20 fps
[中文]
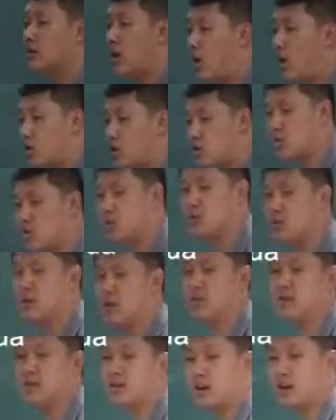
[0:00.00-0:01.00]
到处体现
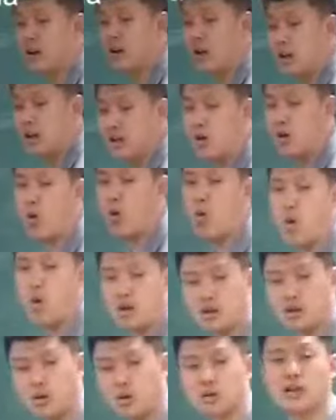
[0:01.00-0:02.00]
平等。你活
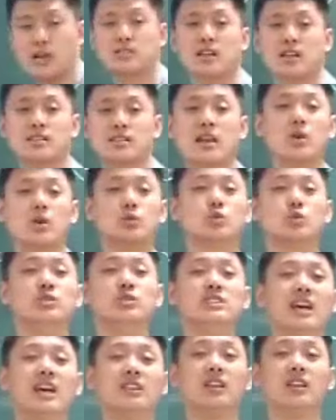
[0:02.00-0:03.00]
着的时在在咱有军
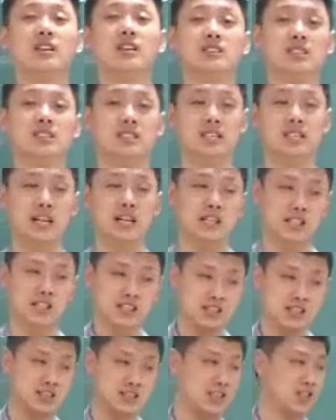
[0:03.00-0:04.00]
衔等级，你
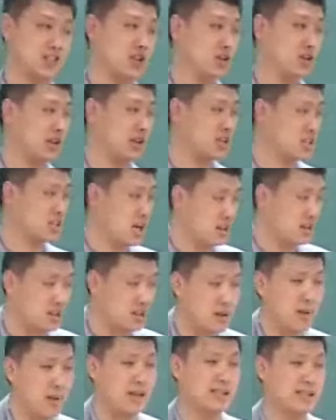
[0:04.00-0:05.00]
死了之后在上
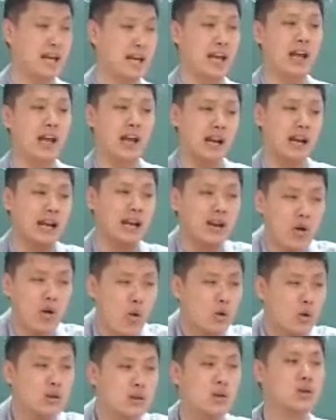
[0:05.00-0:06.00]
帝面前，灵
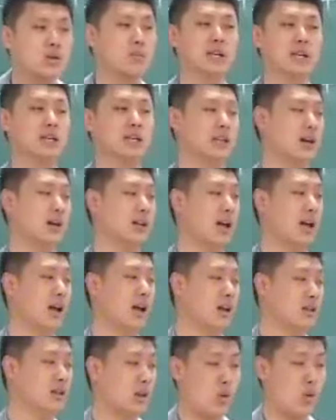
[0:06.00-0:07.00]
魂都是平等的，
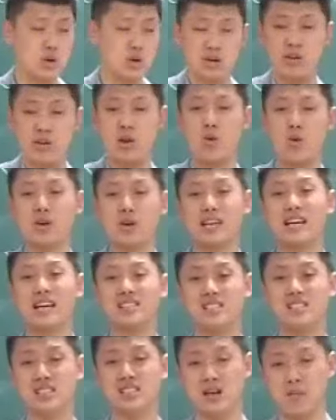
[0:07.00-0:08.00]
都是为国家
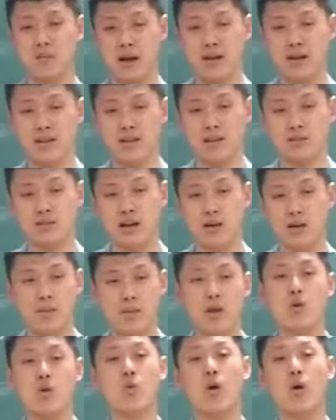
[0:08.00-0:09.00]
牺牲嘛是吧？没
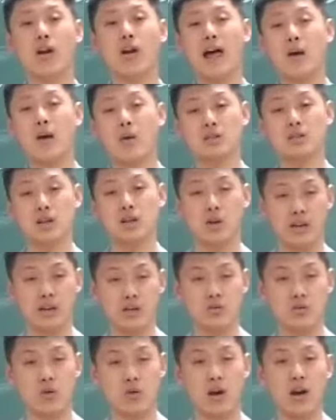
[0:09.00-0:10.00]
有官儿大官儿小那一
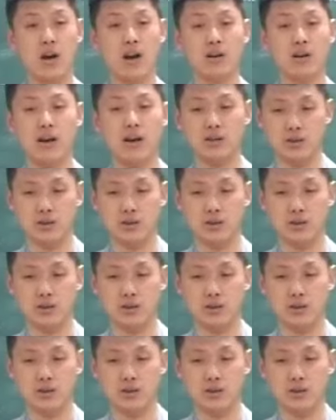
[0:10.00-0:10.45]
说是吧？